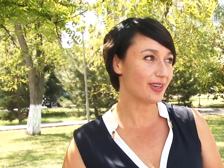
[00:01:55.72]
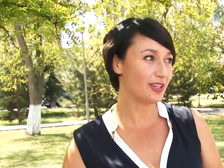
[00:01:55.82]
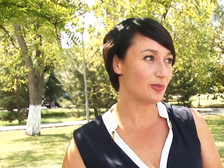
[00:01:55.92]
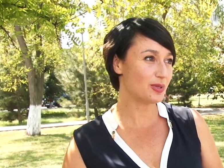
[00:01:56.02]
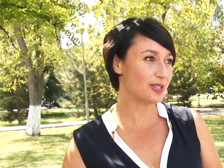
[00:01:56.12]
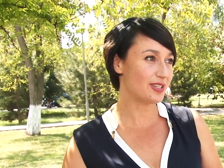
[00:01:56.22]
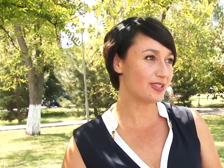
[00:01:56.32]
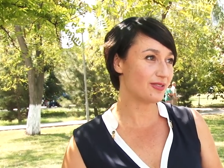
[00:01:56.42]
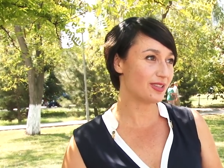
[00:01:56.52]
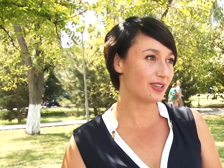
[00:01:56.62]

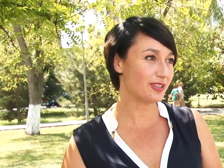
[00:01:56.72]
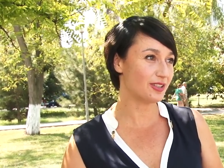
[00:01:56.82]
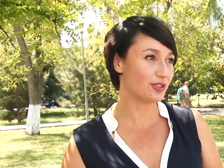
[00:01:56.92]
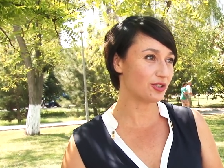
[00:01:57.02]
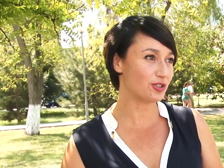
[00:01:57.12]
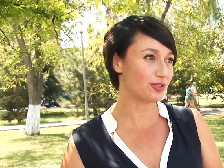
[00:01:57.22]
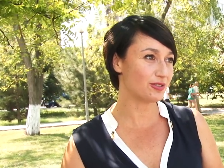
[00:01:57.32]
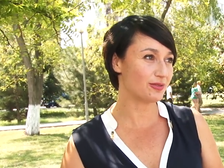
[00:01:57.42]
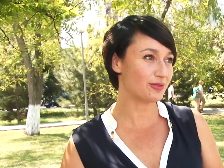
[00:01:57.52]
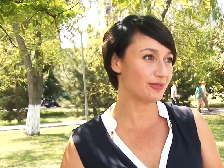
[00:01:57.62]
непосредственно где-то
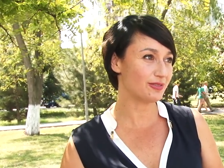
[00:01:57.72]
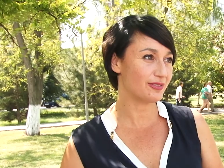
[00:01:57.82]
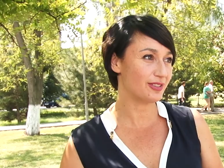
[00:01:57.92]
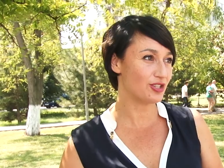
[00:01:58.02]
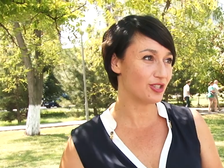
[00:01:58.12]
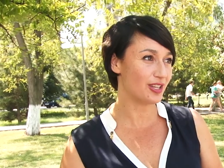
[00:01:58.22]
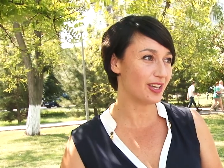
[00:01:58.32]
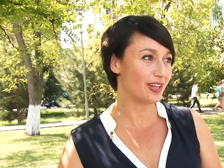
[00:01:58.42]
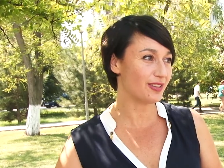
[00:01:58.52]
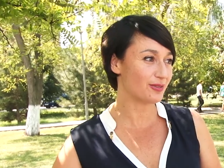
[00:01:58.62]

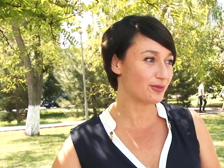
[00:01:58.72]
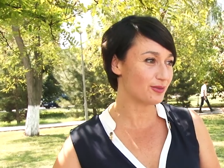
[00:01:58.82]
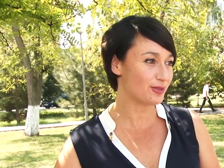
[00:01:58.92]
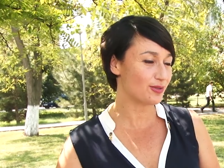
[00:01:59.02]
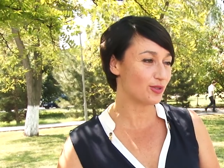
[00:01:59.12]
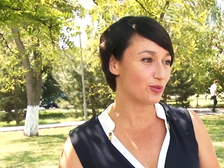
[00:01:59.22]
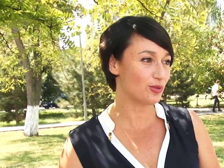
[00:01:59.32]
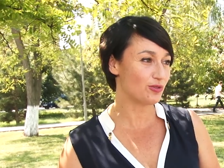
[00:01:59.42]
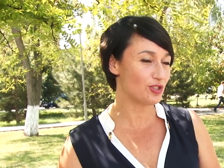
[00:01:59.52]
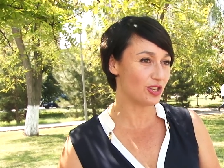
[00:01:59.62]
начинает свое
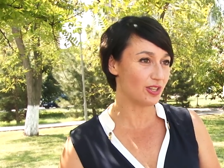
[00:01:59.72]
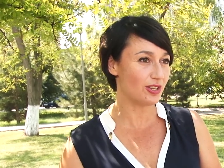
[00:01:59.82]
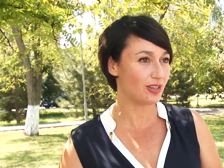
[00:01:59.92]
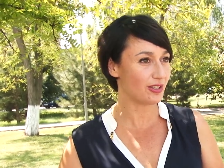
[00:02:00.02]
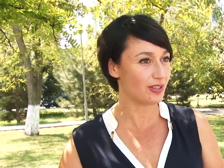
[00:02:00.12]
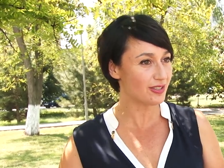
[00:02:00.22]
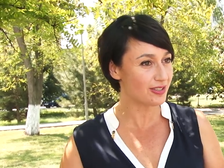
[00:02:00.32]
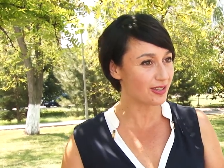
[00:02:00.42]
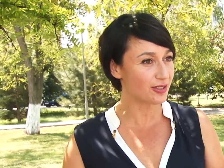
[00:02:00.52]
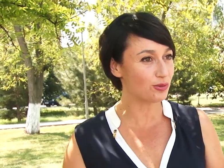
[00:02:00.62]
движение, и
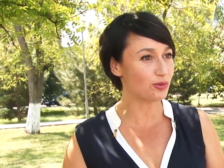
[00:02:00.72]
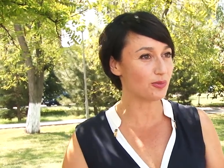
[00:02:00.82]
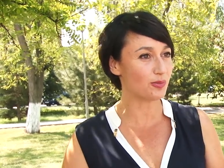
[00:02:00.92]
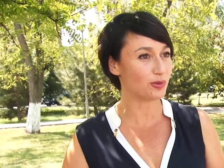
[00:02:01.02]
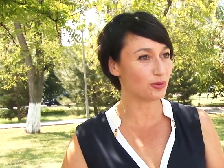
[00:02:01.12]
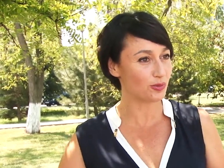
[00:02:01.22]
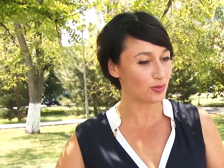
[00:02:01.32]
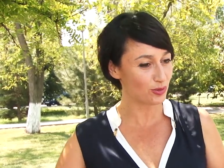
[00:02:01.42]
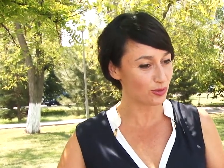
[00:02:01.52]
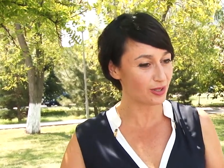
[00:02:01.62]
за которым
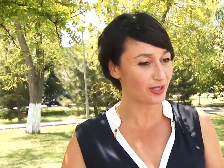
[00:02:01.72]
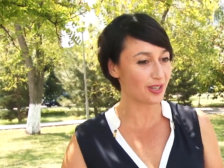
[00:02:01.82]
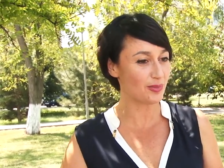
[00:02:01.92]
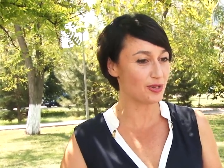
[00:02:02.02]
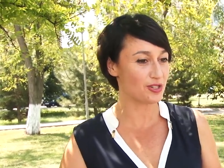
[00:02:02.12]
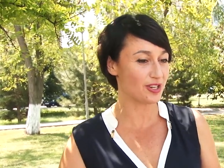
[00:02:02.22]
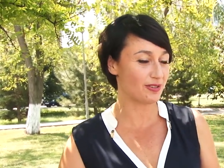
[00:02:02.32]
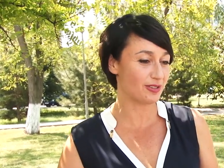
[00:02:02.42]
потом идет такая большая